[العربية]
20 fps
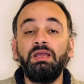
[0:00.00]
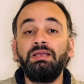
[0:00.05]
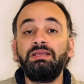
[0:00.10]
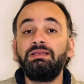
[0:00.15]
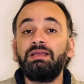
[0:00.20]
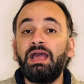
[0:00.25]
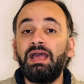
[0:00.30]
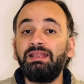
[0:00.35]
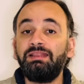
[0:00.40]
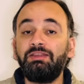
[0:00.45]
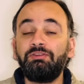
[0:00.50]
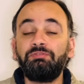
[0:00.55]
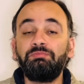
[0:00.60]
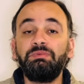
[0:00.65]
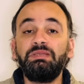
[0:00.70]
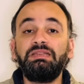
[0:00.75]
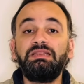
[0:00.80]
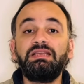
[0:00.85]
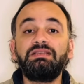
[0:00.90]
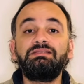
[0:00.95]
هدف
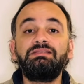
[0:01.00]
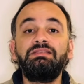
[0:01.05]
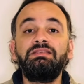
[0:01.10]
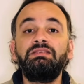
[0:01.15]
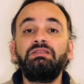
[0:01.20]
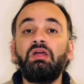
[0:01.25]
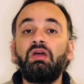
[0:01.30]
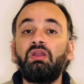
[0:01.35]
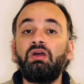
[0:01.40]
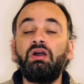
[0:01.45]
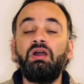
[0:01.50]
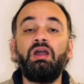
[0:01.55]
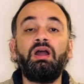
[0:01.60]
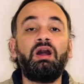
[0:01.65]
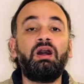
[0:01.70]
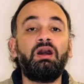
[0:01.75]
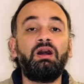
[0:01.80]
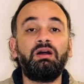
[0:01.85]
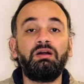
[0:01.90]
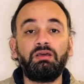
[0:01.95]
من تسديدة
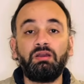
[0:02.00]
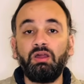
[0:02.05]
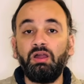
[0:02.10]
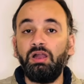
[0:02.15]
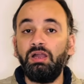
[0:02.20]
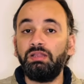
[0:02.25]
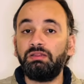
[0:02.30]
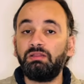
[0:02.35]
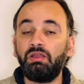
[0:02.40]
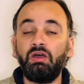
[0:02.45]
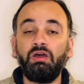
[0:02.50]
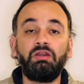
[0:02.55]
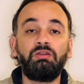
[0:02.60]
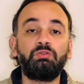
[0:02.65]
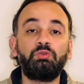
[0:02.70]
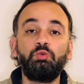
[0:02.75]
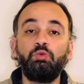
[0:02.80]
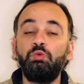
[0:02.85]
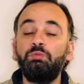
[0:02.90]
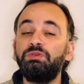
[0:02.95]
رائعة راحت ار
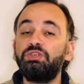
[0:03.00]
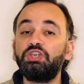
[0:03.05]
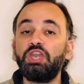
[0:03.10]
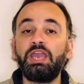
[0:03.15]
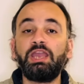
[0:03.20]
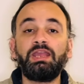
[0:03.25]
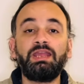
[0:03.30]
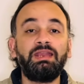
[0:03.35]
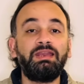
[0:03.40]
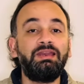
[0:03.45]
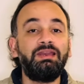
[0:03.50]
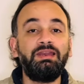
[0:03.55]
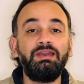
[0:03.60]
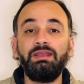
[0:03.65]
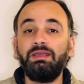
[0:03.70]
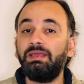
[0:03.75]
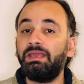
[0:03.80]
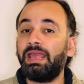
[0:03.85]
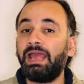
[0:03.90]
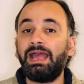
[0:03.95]
2 بشكل
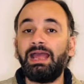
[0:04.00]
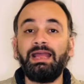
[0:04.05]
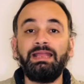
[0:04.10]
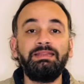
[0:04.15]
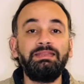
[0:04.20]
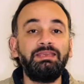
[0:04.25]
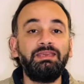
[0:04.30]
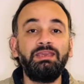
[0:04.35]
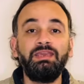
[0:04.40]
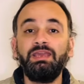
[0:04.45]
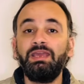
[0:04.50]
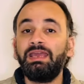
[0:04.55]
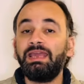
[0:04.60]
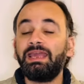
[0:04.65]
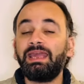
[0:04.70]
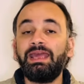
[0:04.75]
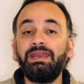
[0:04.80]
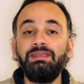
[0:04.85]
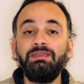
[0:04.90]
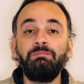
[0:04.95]
يعني
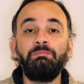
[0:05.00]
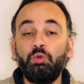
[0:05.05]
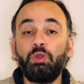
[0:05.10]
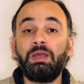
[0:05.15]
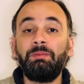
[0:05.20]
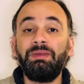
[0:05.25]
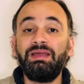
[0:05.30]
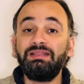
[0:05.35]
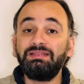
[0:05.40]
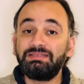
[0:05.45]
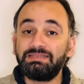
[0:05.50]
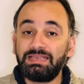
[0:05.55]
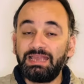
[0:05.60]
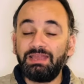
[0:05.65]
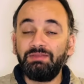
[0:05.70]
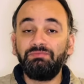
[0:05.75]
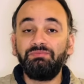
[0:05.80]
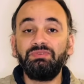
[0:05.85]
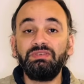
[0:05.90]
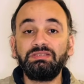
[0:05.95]
غريب كمان
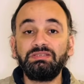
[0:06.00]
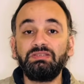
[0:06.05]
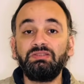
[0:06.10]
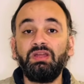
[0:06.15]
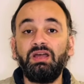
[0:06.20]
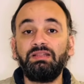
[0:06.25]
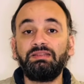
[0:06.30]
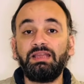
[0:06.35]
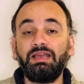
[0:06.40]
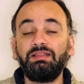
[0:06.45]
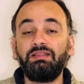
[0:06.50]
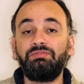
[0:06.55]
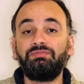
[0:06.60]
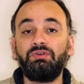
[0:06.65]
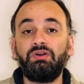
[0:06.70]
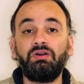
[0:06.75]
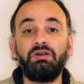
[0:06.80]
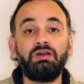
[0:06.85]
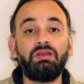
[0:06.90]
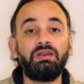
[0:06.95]
ساهم في صناعة هدف
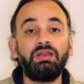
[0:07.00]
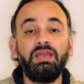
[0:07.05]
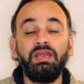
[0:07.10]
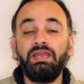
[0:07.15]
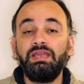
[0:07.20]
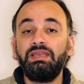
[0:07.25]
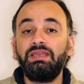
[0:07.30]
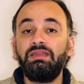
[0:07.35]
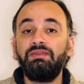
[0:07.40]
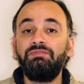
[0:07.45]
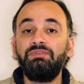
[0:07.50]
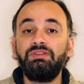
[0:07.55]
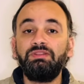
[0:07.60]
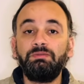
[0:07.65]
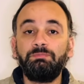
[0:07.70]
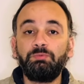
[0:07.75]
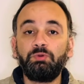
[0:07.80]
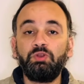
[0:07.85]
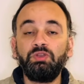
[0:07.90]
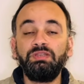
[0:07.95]
آخر كيفن دي
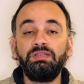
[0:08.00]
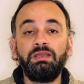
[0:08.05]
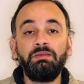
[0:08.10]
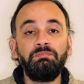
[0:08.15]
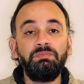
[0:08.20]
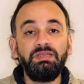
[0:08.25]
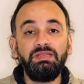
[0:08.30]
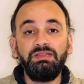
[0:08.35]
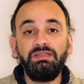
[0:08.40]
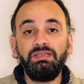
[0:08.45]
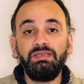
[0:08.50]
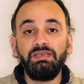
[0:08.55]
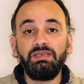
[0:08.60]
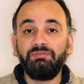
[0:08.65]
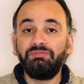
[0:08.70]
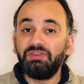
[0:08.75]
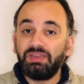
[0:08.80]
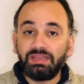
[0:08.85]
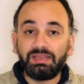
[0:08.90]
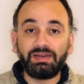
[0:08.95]
بروينا بيديك
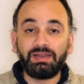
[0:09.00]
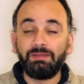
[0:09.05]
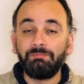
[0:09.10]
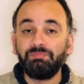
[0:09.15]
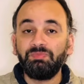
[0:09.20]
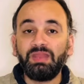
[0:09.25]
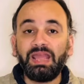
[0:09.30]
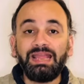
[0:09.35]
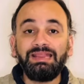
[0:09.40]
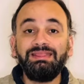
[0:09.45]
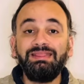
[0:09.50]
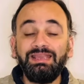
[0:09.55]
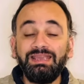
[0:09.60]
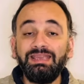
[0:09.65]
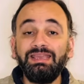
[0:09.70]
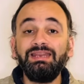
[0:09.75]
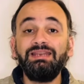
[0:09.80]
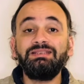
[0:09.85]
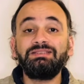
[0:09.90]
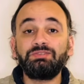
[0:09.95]
فكرة قد
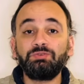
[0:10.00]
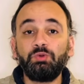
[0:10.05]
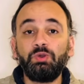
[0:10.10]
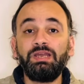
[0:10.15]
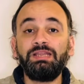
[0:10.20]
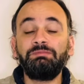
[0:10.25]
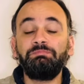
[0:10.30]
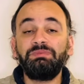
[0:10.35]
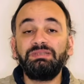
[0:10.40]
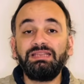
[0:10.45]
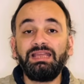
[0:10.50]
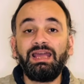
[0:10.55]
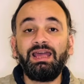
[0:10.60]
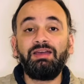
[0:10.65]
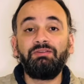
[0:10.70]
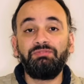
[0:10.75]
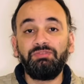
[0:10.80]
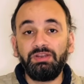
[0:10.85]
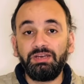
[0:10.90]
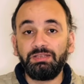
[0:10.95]
ايه السكواد بتاع
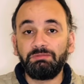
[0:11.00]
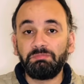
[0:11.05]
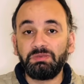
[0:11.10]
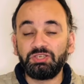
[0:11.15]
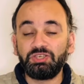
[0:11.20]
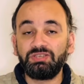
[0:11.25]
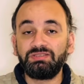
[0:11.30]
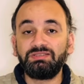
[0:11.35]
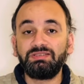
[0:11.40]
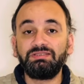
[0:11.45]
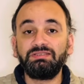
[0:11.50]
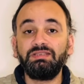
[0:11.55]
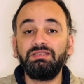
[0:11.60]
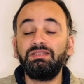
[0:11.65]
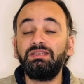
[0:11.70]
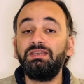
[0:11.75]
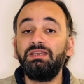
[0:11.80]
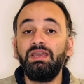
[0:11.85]
فرقه مانشستر سيتي